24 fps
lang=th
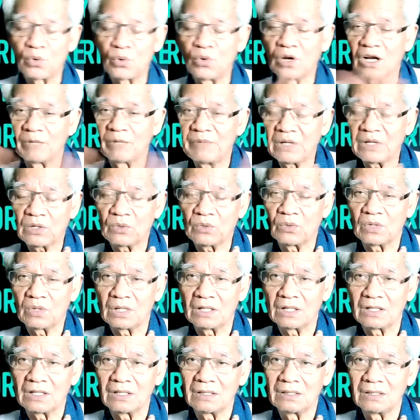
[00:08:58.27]
กลัวกับไม่กลัว
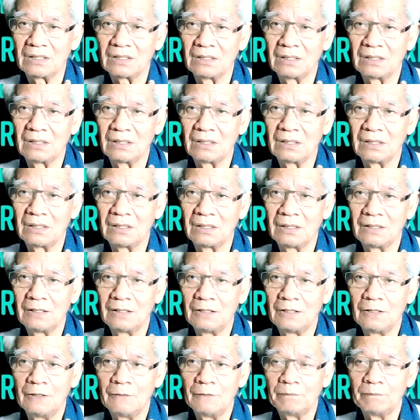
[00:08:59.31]

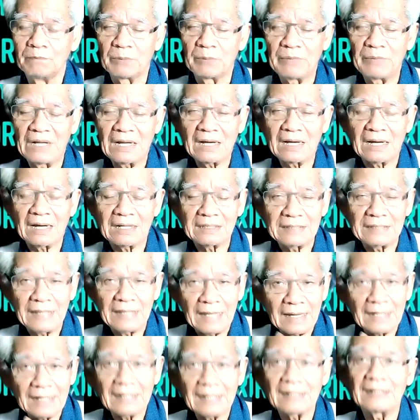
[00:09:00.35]
มันไม่ได้ขัดแย้
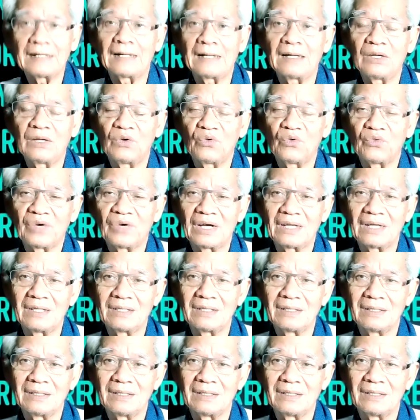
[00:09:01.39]
งกันนะให้รู้ไว้